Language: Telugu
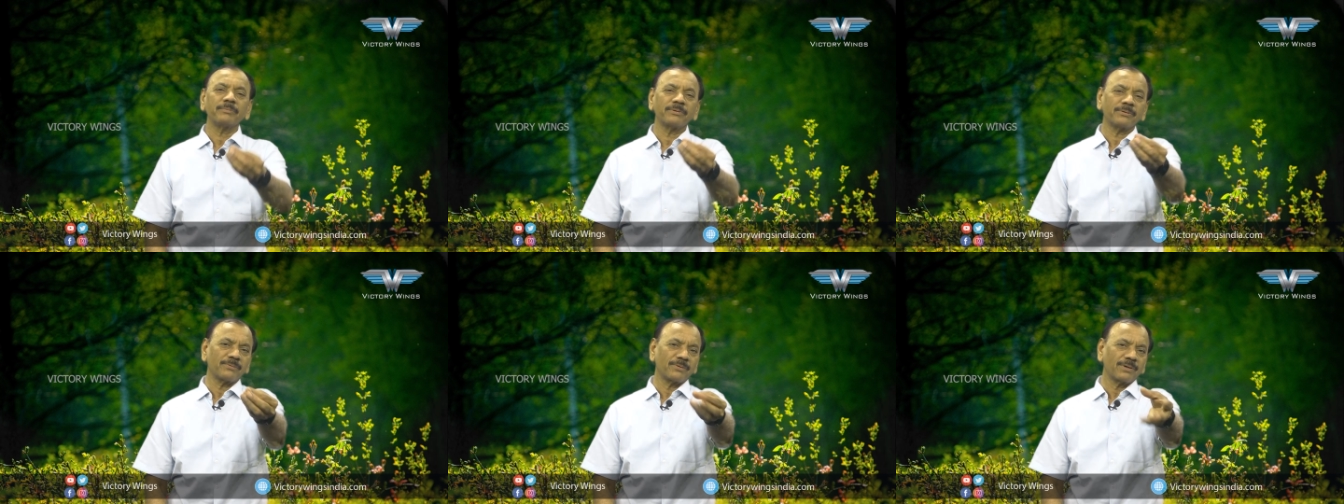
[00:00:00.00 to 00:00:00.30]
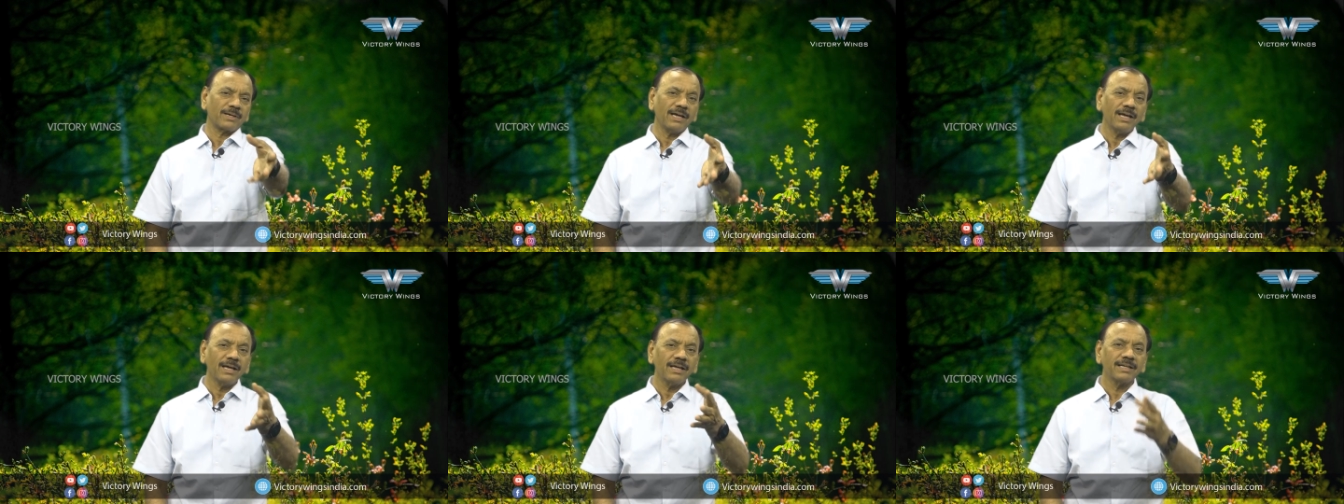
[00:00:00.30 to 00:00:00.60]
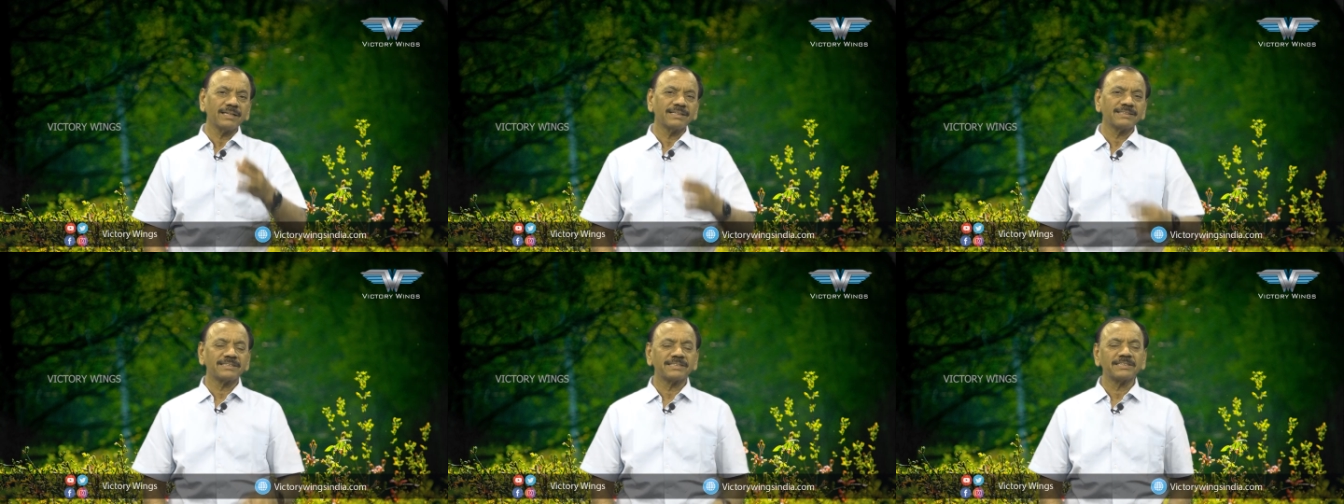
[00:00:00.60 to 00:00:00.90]
మీకు ఒక
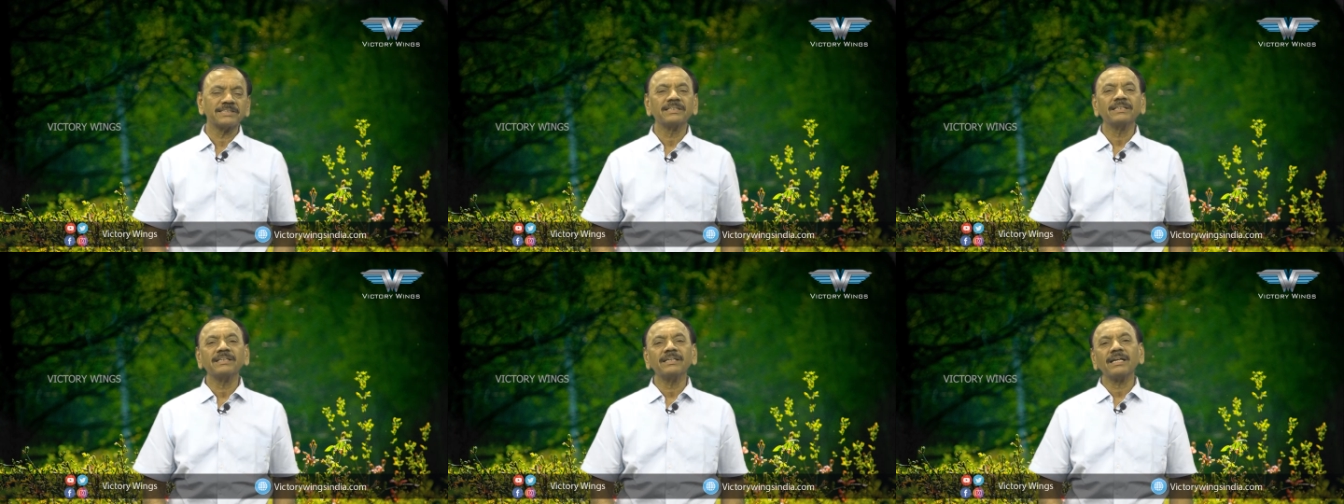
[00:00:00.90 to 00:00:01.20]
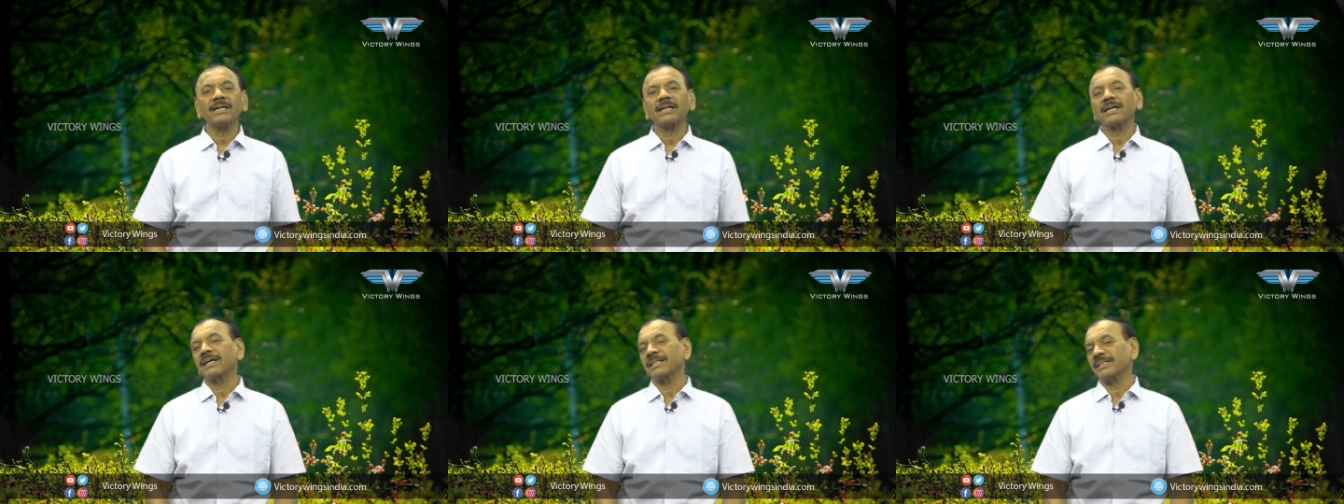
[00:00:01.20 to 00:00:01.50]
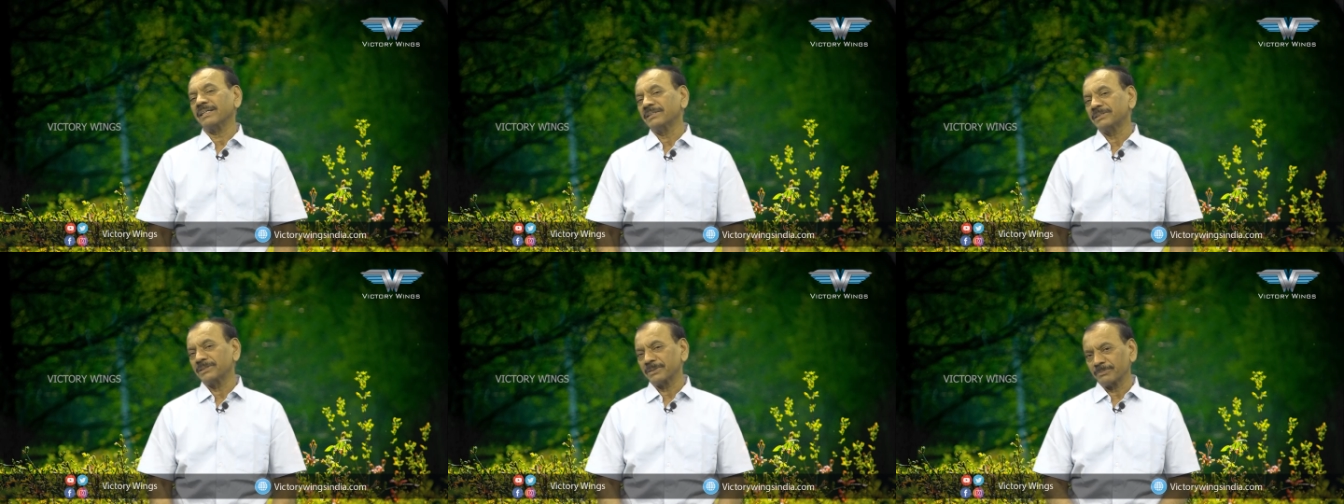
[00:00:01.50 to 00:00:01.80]
చిన్న
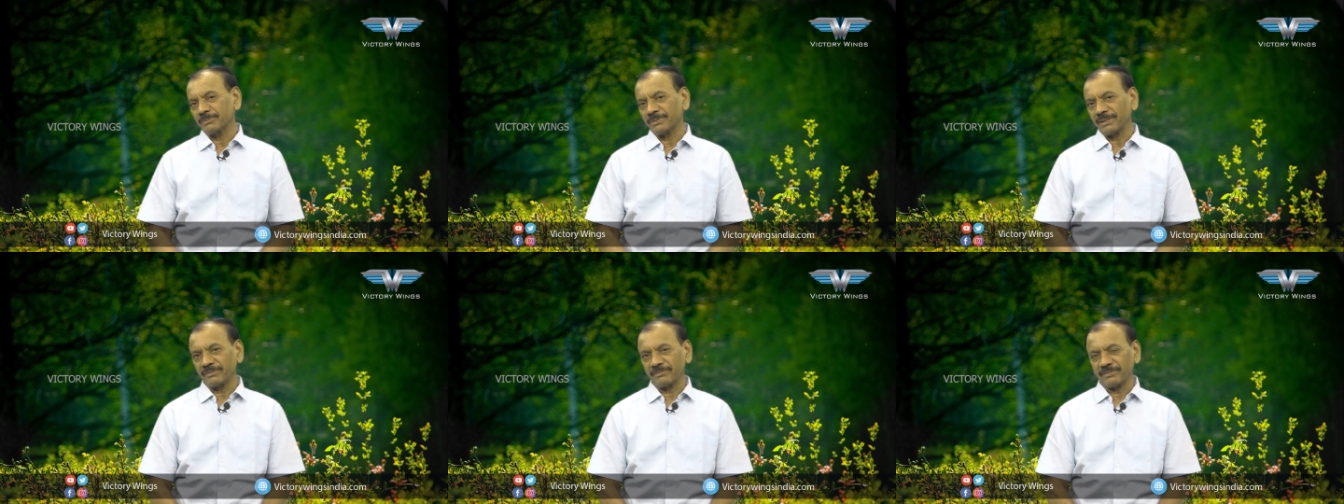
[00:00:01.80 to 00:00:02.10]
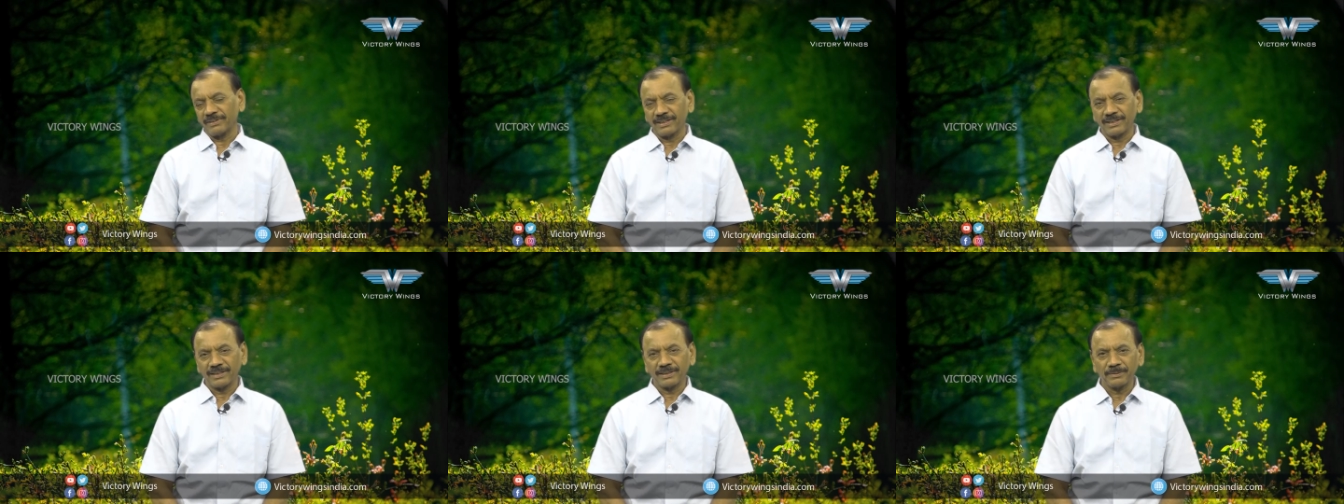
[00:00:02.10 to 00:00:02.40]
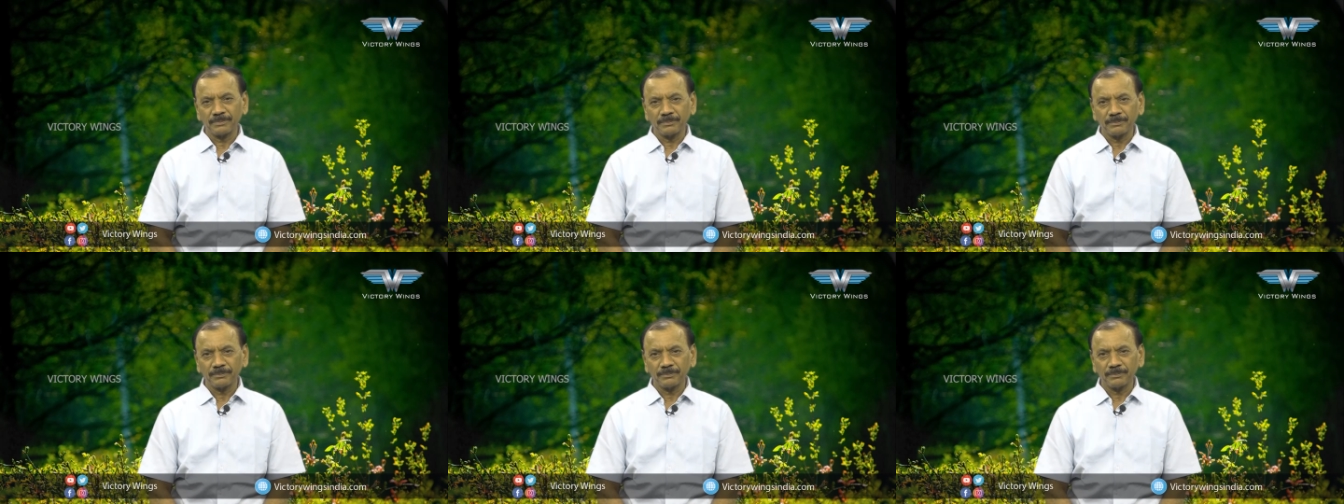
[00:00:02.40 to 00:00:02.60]
కథని చెప్తాను వినండి